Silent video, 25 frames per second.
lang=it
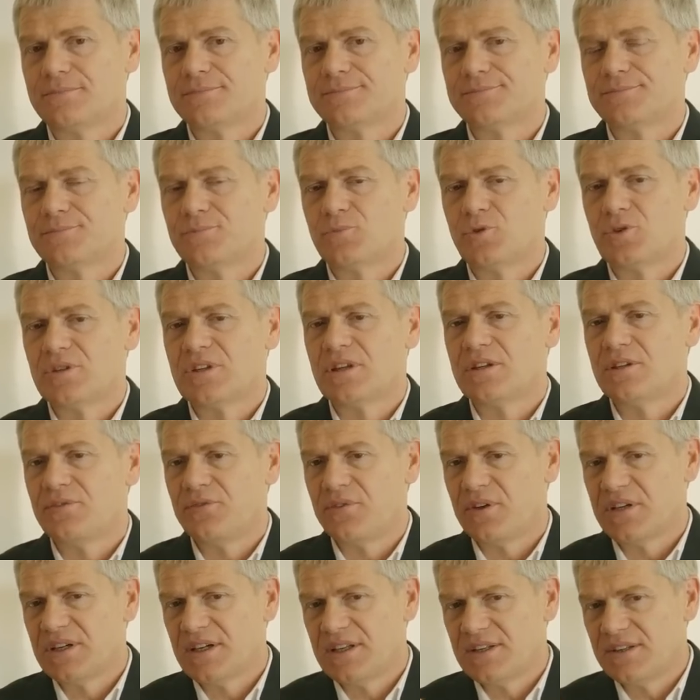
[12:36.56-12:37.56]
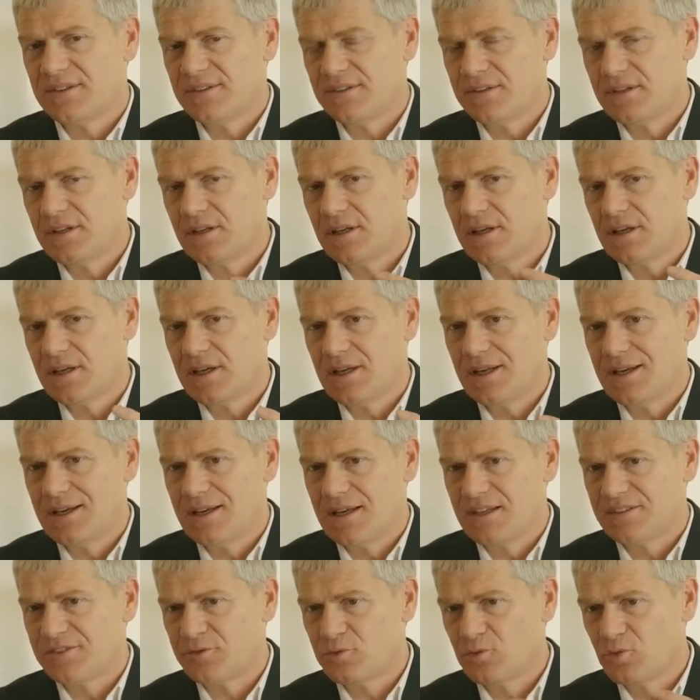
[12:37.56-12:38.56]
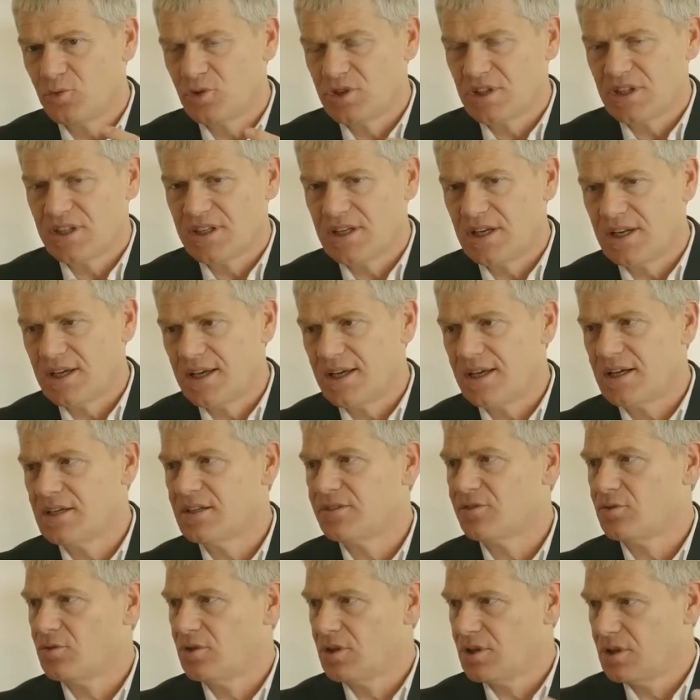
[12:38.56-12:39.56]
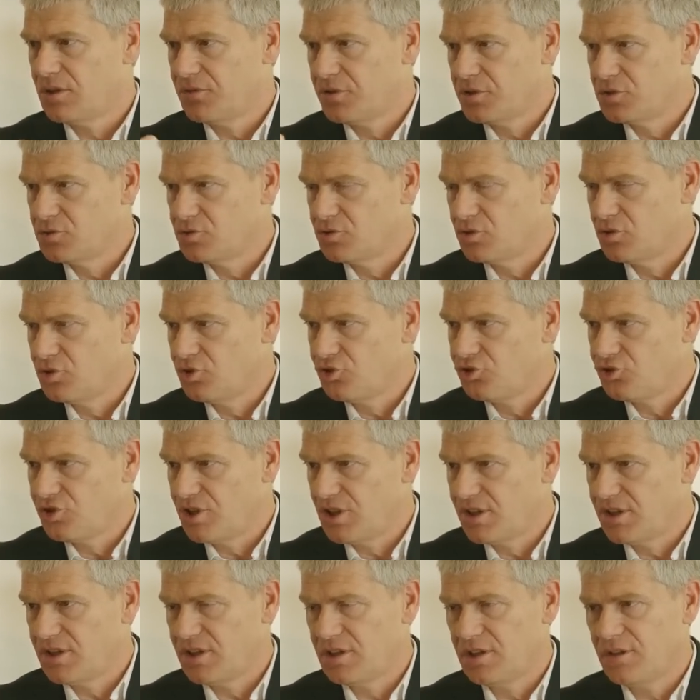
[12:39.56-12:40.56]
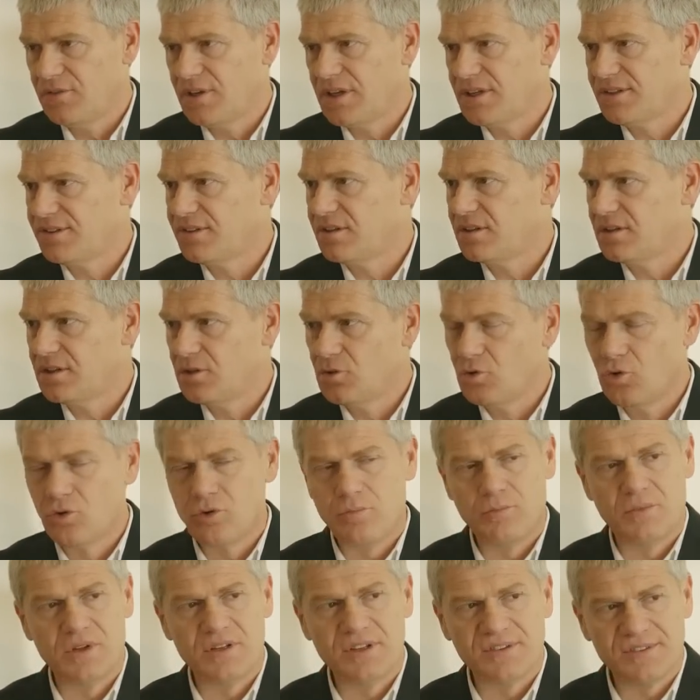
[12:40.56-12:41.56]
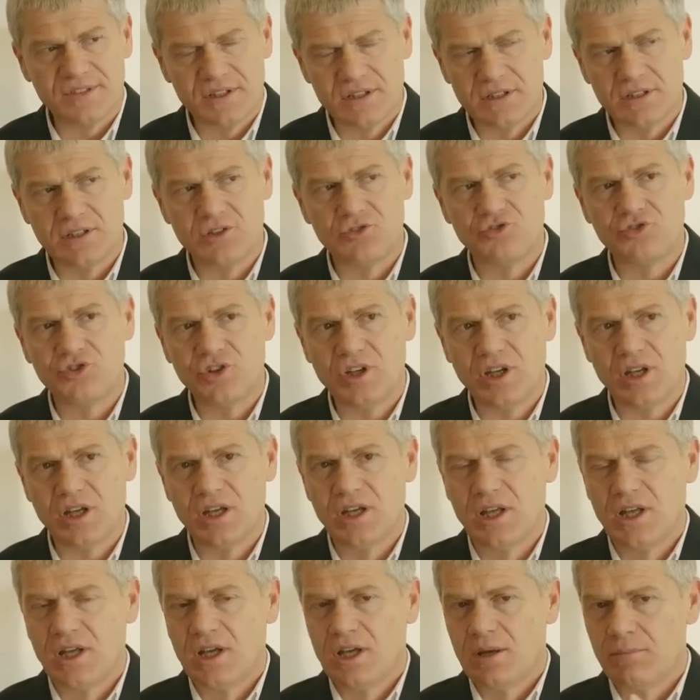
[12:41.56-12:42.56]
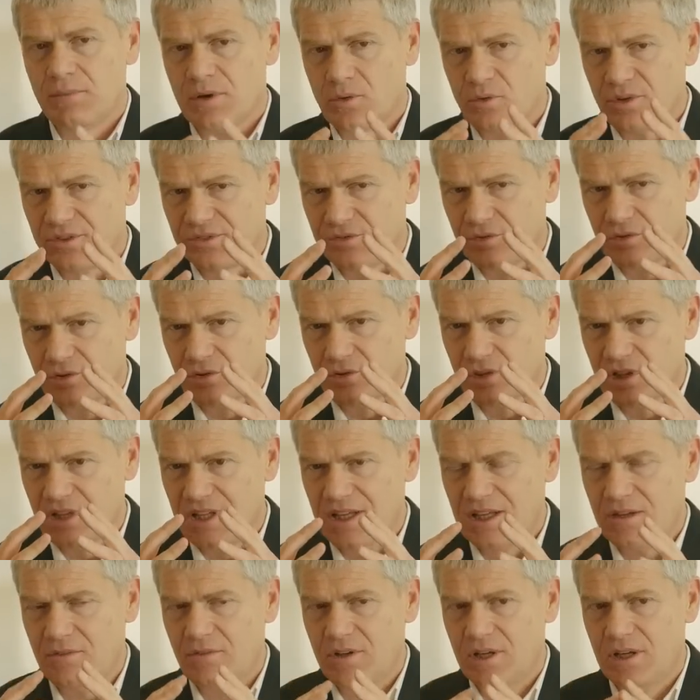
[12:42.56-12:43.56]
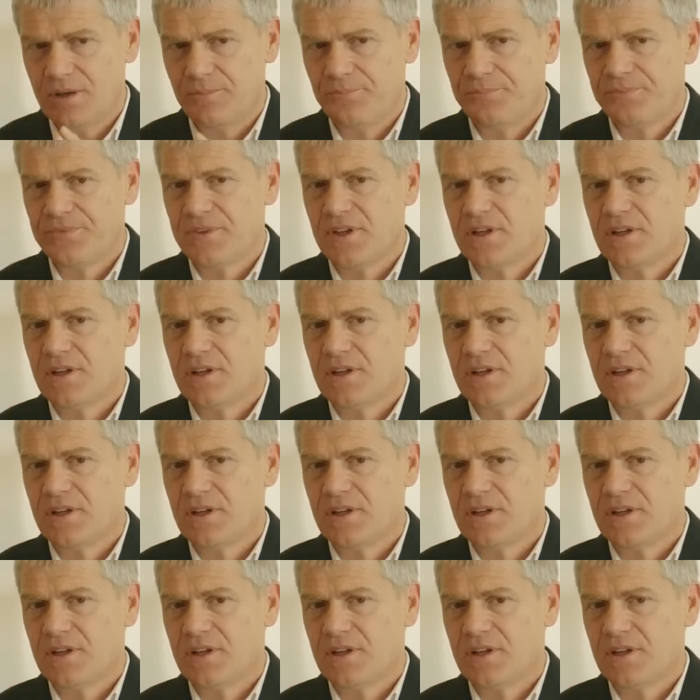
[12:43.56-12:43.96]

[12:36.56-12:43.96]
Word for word: molte, differenze che nascono durante la gara sono anche frutto di scelte diverse di gomme, di strategie, ma questo non deve,